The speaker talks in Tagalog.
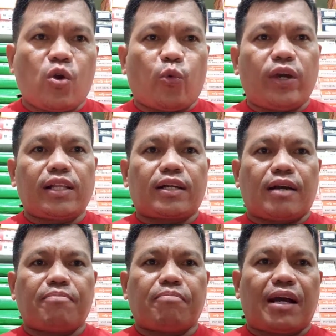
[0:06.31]

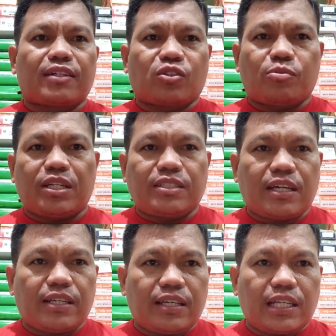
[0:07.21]
Welcome back to my
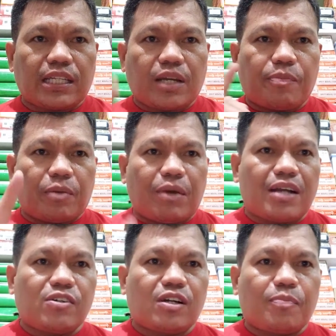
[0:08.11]
channel at kapag
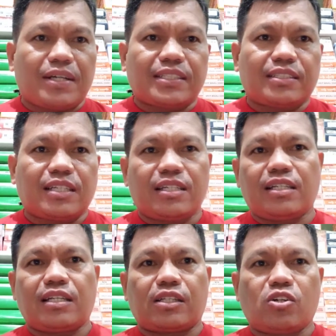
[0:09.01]
bago ka pa sa channel na